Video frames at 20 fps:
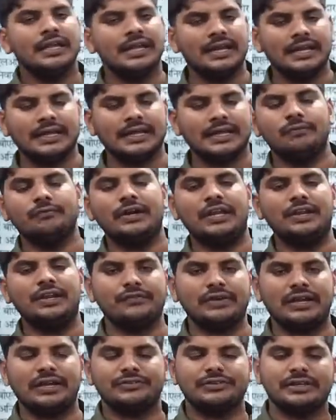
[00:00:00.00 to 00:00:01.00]
इनकम
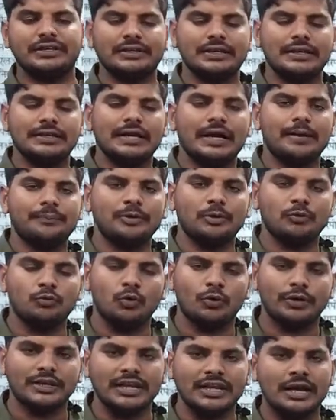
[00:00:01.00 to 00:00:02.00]
वेरिफिकेशन के लिए आपने
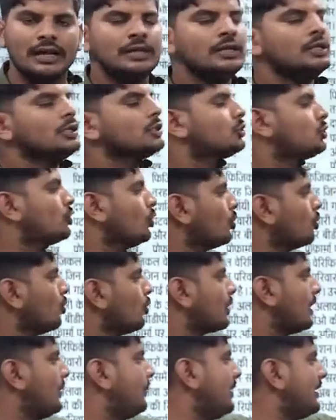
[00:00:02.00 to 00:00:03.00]
वो किया
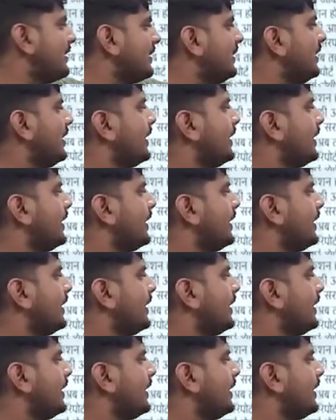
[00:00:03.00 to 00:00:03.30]
दोनों कमेटी